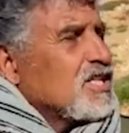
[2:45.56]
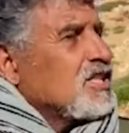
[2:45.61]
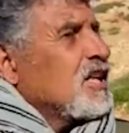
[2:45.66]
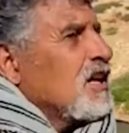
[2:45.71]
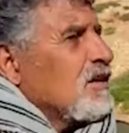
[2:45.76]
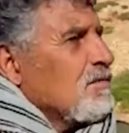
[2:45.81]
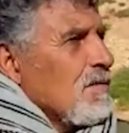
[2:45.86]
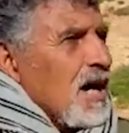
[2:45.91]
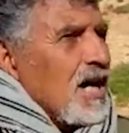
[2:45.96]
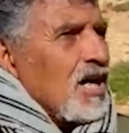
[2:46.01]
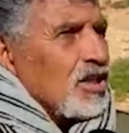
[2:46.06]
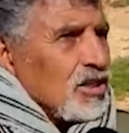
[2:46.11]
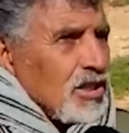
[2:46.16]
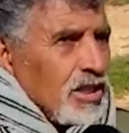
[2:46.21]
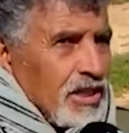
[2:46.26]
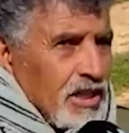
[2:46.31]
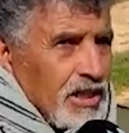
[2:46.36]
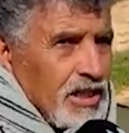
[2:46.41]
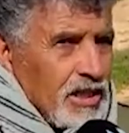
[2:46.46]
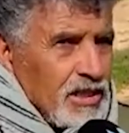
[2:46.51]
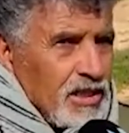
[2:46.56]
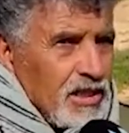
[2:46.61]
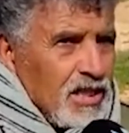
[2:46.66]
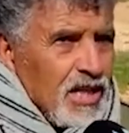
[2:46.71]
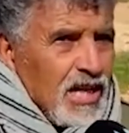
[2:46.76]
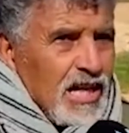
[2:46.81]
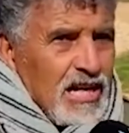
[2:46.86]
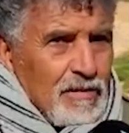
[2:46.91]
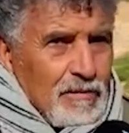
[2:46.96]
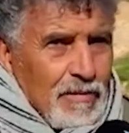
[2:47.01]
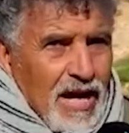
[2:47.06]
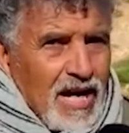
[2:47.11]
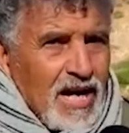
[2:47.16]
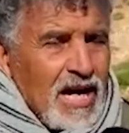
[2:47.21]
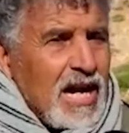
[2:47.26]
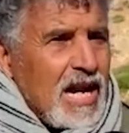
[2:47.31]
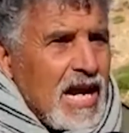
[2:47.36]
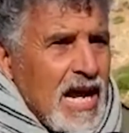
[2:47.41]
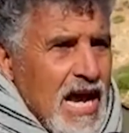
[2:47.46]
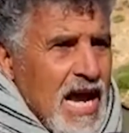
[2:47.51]
استكمال الطريق اللي
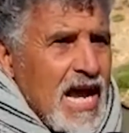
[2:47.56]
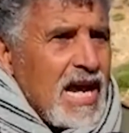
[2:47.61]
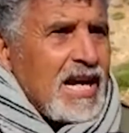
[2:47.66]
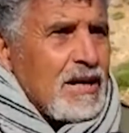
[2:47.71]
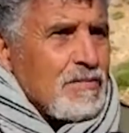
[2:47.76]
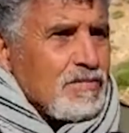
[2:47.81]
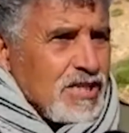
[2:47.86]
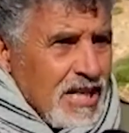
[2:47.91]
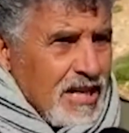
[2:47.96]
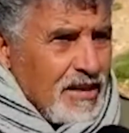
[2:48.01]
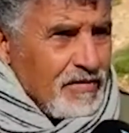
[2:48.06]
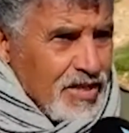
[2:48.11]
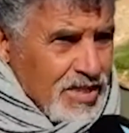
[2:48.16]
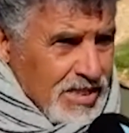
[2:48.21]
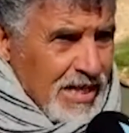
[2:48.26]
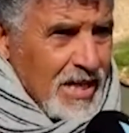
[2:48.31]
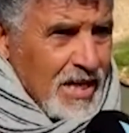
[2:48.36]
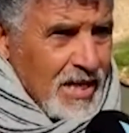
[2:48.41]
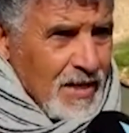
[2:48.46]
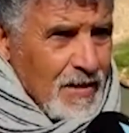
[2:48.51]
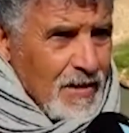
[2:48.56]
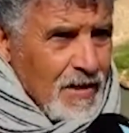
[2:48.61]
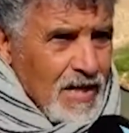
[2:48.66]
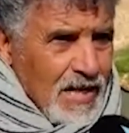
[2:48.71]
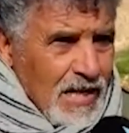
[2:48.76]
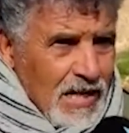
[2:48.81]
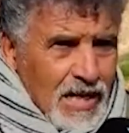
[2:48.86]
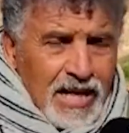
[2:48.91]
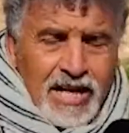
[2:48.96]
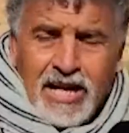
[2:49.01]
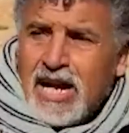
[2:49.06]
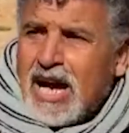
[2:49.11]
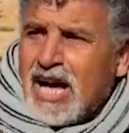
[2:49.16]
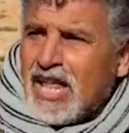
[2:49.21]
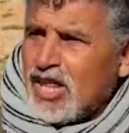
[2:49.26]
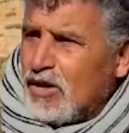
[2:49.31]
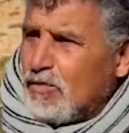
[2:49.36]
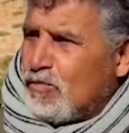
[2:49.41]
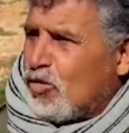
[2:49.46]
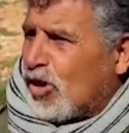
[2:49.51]
مر لها كم سنه في سنه القرى
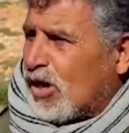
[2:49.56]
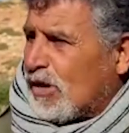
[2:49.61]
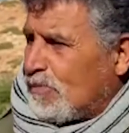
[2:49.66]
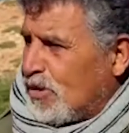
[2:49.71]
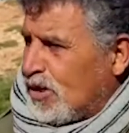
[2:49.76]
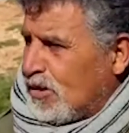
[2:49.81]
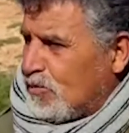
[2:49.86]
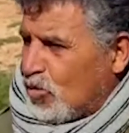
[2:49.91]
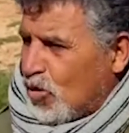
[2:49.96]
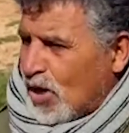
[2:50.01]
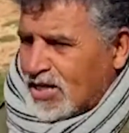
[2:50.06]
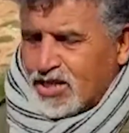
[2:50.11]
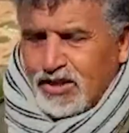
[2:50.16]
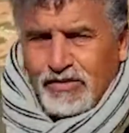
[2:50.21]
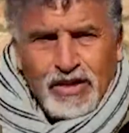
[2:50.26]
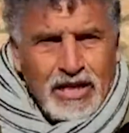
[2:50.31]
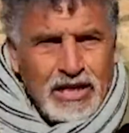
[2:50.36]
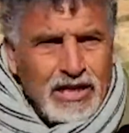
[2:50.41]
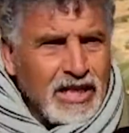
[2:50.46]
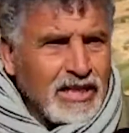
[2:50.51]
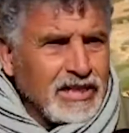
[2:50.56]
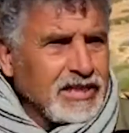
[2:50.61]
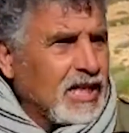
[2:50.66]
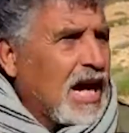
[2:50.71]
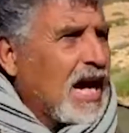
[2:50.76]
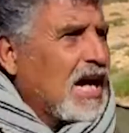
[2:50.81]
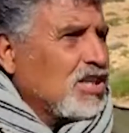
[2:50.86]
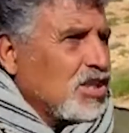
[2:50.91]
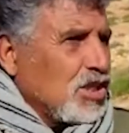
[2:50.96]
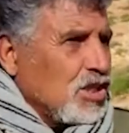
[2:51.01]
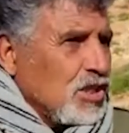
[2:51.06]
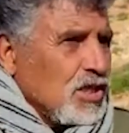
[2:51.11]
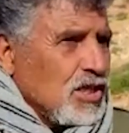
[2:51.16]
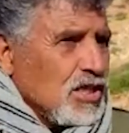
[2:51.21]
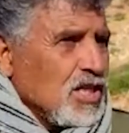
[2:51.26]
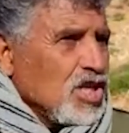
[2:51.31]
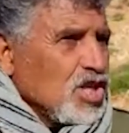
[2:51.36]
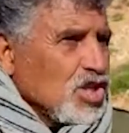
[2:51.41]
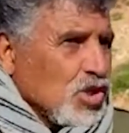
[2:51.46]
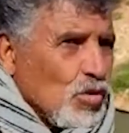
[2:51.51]
هذم مواشي مواشفين اللي عنده عشر
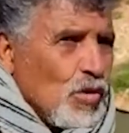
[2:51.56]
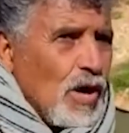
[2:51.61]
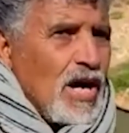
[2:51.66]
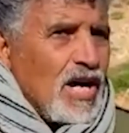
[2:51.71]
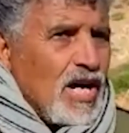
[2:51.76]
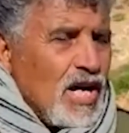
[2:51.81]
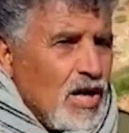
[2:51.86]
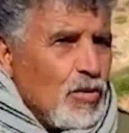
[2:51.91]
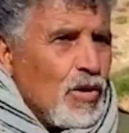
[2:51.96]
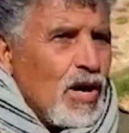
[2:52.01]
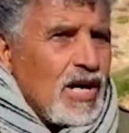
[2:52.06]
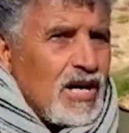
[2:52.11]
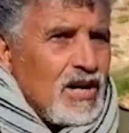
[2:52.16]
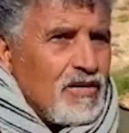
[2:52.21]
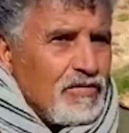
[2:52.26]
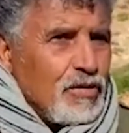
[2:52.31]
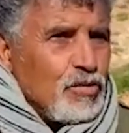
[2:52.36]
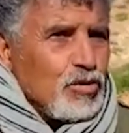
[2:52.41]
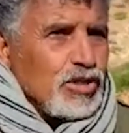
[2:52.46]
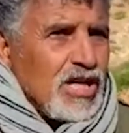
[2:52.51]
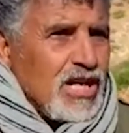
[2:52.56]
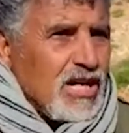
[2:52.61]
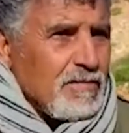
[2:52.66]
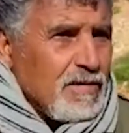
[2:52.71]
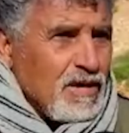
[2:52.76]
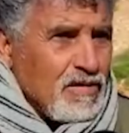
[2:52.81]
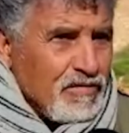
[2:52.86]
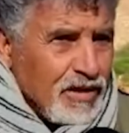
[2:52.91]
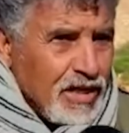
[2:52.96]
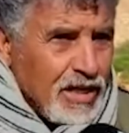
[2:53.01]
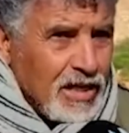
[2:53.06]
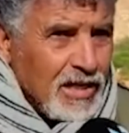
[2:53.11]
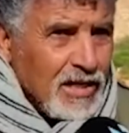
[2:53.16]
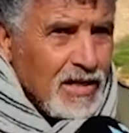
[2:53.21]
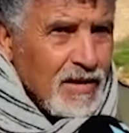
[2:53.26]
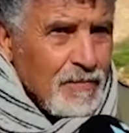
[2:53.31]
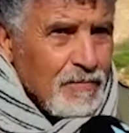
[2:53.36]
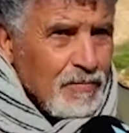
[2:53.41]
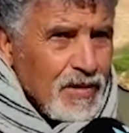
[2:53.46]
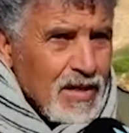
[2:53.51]
شواين اللي واكله فيه وشربه فيه
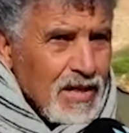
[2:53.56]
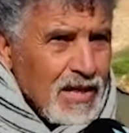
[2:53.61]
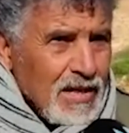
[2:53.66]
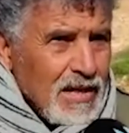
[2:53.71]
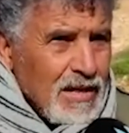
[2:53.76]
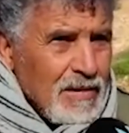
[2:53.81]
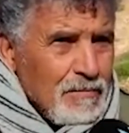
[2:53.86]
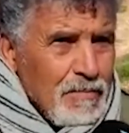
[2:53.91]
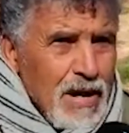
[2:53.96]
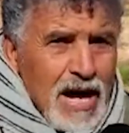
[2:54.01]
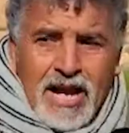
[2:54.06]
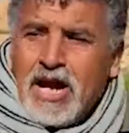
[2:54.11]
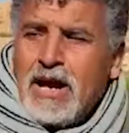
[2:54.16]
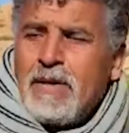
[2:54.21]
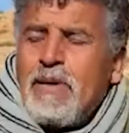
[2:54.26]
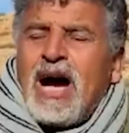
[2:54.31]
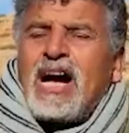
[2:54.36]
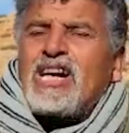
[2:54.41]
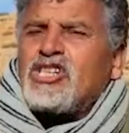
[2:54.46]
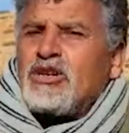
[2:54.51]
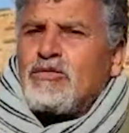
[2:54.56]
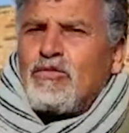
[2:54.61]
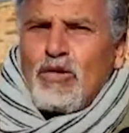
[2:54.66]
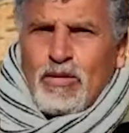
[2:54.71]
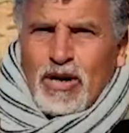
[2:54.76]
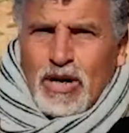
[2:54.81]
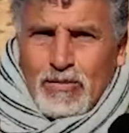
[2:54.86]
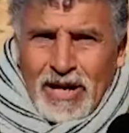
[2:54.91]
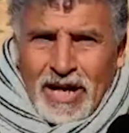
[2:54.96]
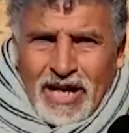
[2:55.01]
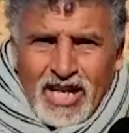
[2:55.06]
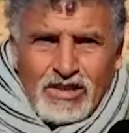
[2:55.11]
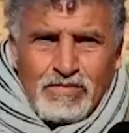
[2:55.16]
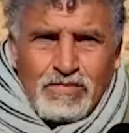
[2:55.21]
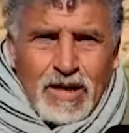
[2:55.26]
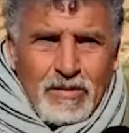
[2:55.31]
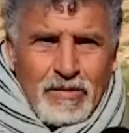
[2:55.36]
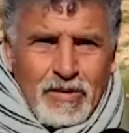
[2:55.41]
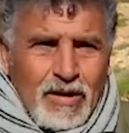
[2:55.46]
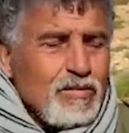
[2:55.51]
ما ما عادش نبوا منهم لا
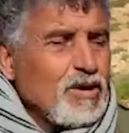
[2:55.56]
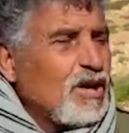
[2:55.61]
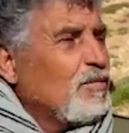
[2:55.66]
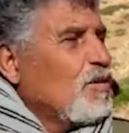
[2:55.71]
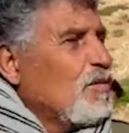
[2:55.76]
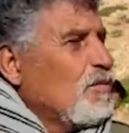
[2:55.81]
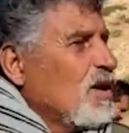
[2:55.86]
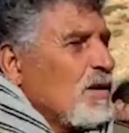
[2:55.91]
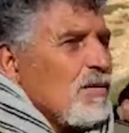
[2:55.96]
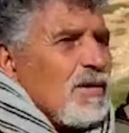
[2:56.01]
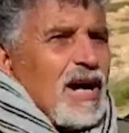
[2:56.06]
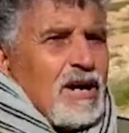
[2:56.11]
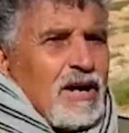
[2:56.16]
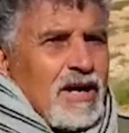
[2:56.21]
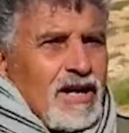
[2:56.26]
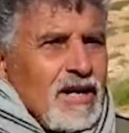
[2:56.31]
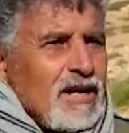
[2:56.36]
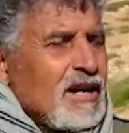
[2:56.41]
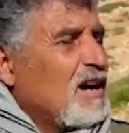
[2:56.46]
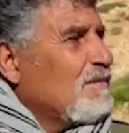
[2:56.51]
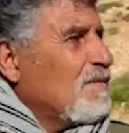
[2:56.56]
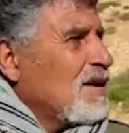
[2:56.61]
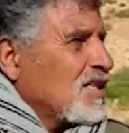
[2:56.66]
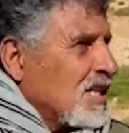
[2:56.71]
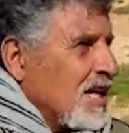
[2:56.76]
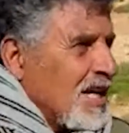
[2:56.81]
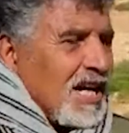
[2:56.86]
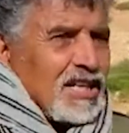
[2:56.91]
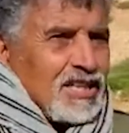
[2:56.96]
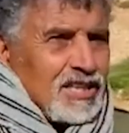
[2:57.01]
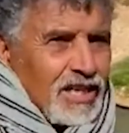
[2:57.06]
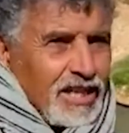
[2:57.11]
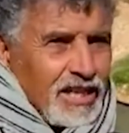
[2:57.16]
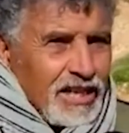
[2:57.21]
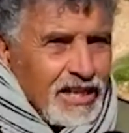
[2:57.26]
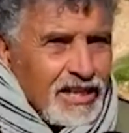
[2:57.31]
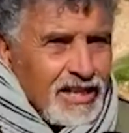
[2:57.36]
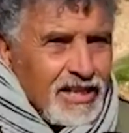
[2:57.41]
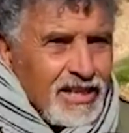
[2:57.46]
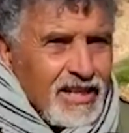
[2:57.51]
كسب نبوا منهم غير مسارات
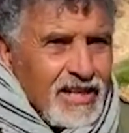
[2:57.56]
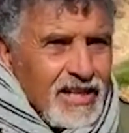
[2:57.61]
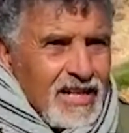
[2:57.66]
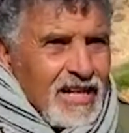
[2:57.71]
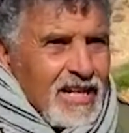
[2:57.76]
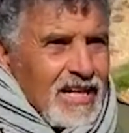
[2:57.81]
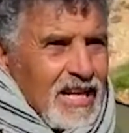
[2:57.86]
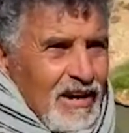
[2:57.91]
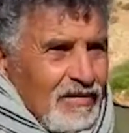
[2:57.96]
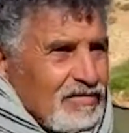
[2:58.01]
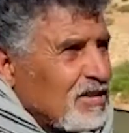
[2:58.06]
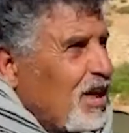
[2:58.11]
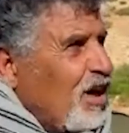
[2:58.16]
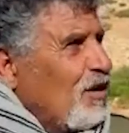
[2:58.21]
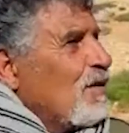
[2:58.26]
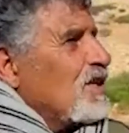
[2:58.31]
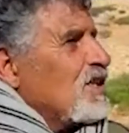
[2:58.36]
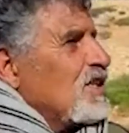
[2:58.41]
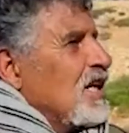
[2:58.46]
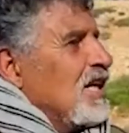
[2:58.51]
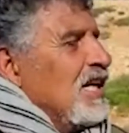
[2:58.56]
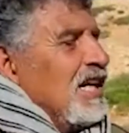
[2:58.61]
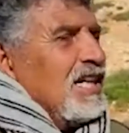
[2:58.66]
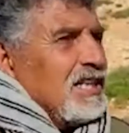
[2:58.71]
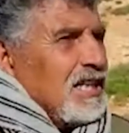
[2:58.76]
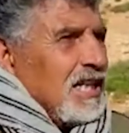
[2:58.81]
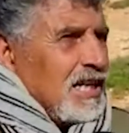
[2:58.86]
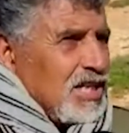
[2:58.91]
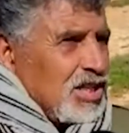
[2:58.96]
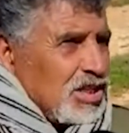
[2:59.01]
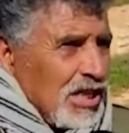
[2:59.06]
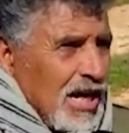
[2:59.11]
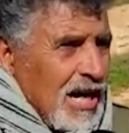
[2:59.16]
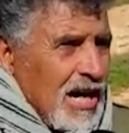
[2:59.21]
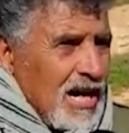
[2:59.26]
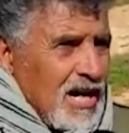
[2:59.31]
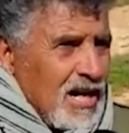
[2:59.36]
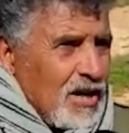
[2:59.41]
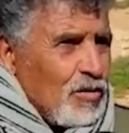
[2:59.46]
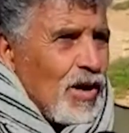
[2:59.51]
طريق يفتحوا باش اللي عنده
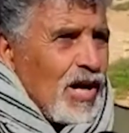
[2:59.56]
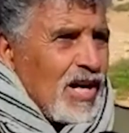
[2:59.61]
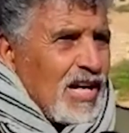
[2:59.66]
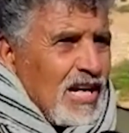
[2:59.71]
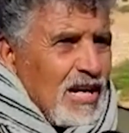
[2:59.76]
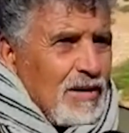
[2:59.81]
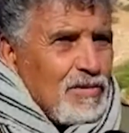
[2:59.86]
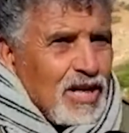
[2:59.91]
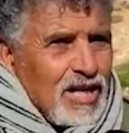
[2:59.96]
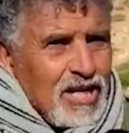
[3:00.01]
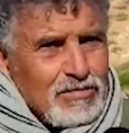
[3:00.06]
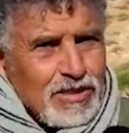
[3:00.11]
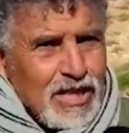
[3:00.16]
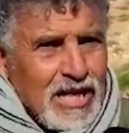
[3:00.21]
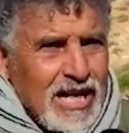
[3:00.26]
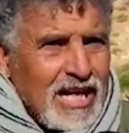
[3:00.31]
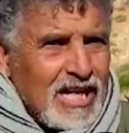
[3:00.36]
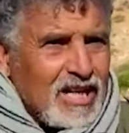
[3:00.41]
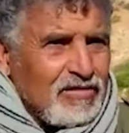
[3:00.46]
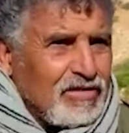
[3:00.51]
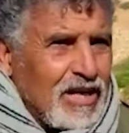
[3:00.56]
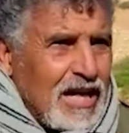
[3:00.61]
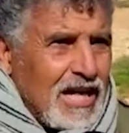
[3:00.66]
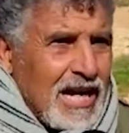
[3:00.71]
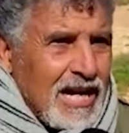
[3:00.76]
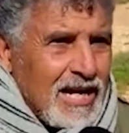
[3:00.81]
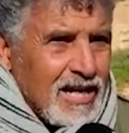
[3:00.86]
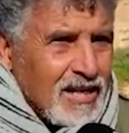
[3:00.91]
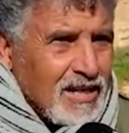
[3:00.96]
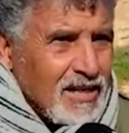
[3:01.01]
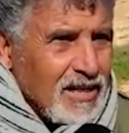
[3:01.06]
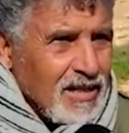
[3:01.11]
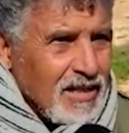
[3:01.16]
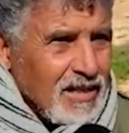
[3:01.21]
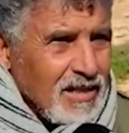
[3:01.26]
اشياء يوكلها بالخبز اللي ياخذ فيها الهلا